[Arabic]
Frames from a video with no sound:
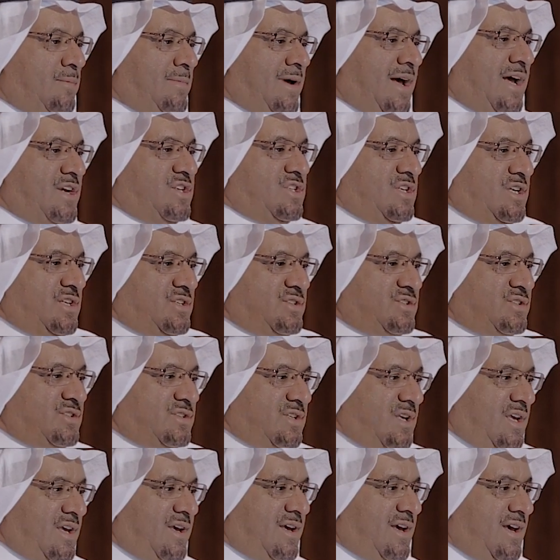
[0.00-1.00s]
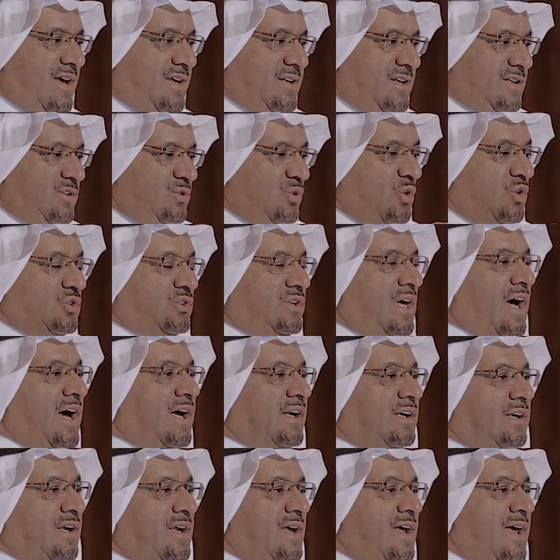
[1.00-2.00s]
ما اجلس
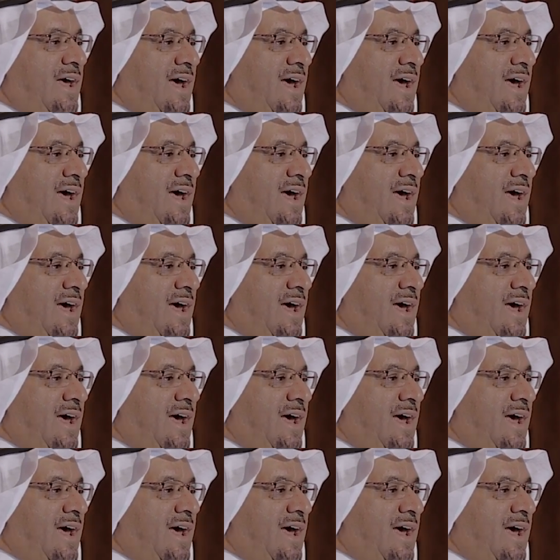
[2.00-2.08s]
يختار